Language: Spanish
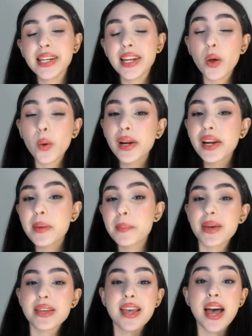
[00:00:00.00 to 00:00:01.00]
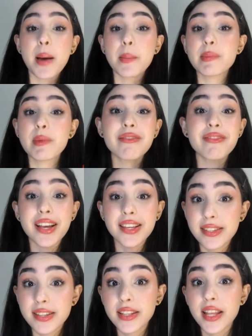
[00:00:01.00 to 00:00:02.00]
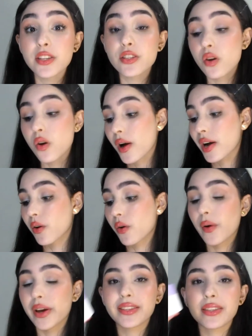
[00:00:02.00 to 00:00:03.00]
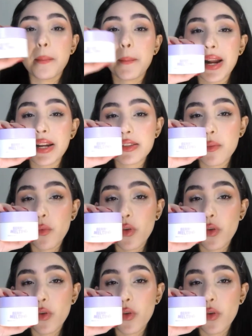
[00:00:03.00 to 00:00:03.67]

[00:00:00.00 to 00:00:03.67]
La doble limpieza a mí me fascina, yo lo hago con este bálsamo